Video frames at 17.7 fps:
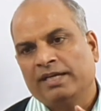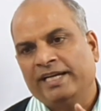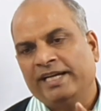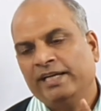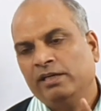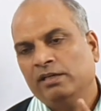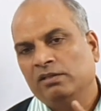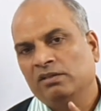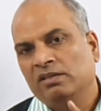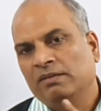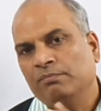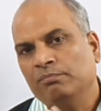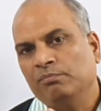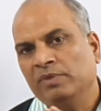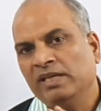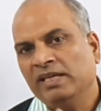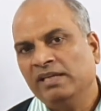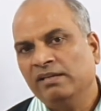एंड द
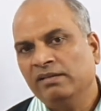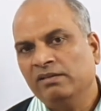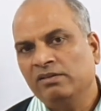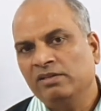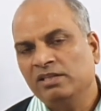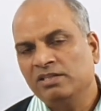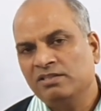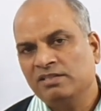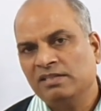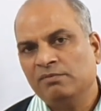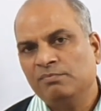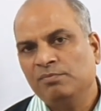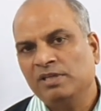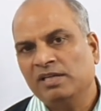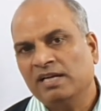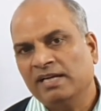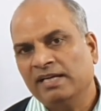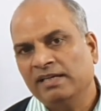मेन रीजन
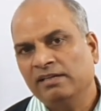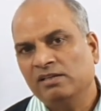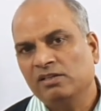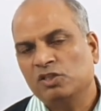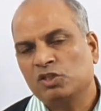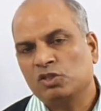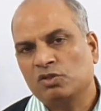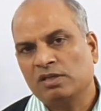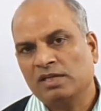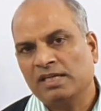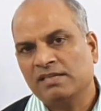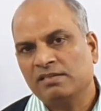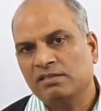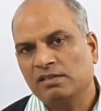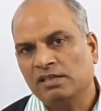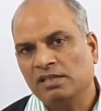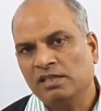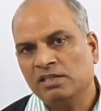बिहाइंड
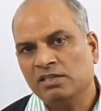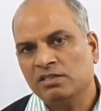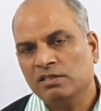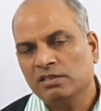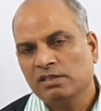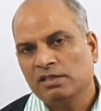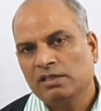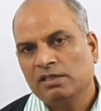स्ट्रेस इज़